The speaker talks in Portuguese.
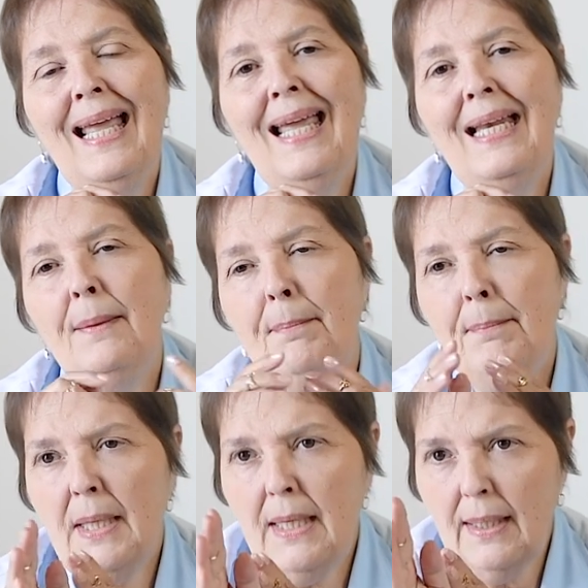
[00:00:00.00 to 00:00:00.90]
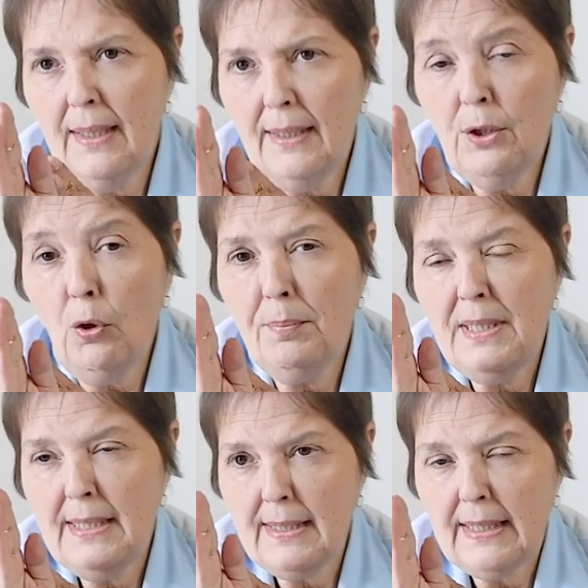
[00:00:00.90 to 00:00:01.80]
ele mira e
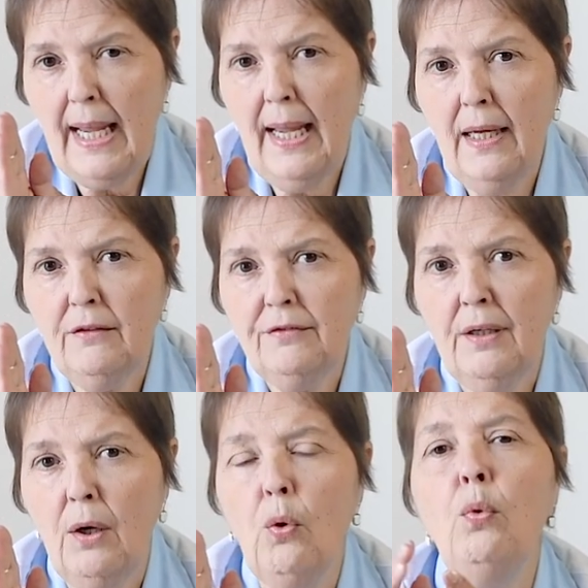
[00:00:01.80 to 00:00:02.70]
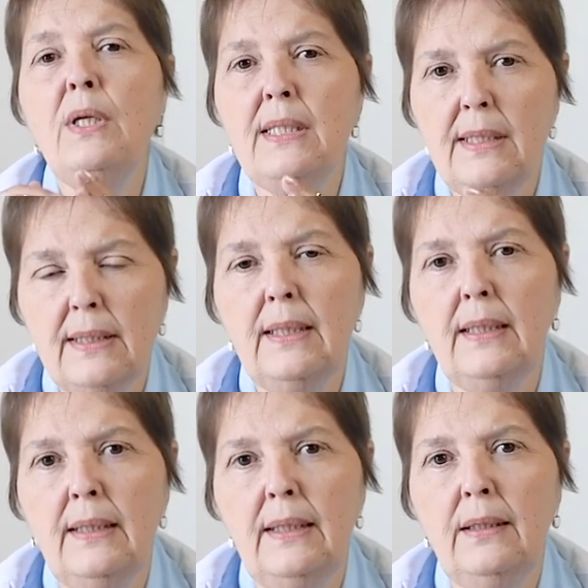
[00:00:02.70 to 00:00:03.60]
observa o
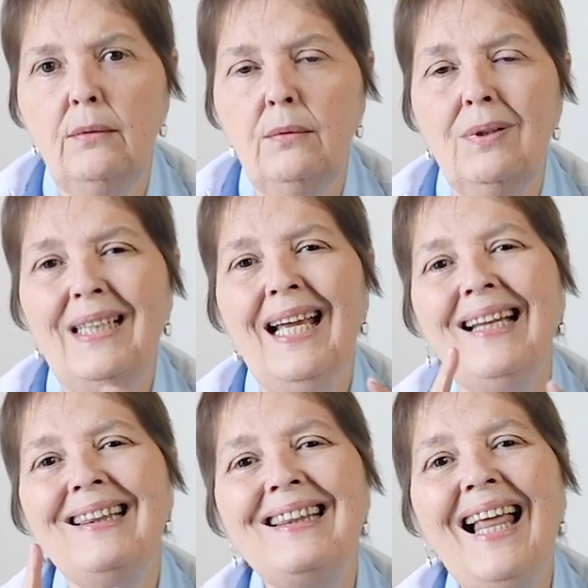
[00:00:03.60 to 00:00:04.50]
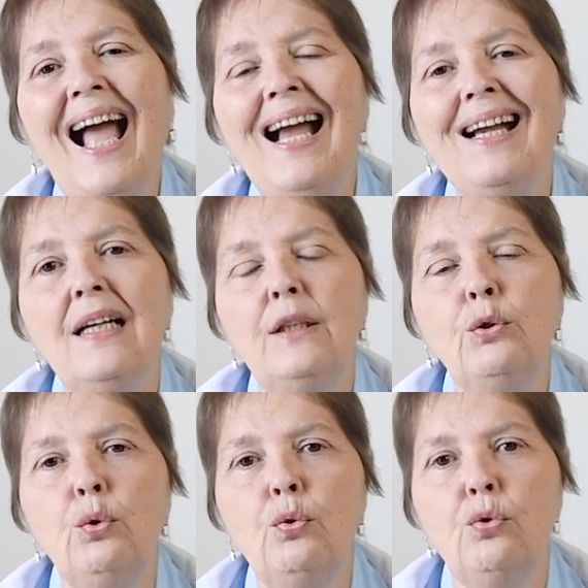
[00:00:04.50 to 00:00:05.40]
estranho e ataca
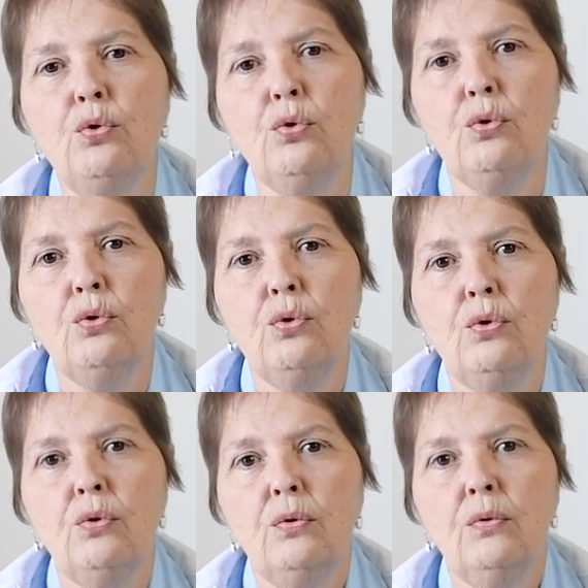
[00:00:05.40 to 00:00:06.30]
intrusos.